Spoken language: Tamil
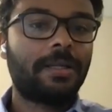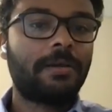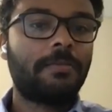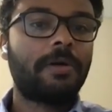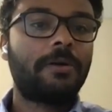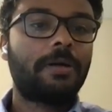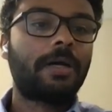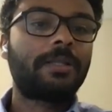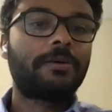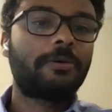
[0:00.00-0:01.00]
நாம
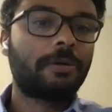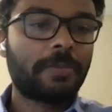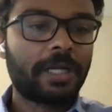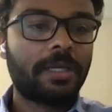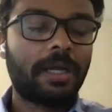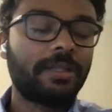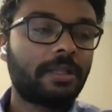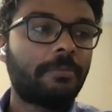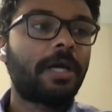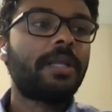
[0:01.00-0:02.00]
அந்த ஒரு மாதிரி
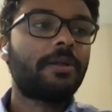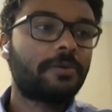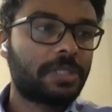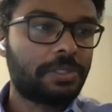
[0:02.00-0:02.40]
அந்த மாதிரியான ஒரு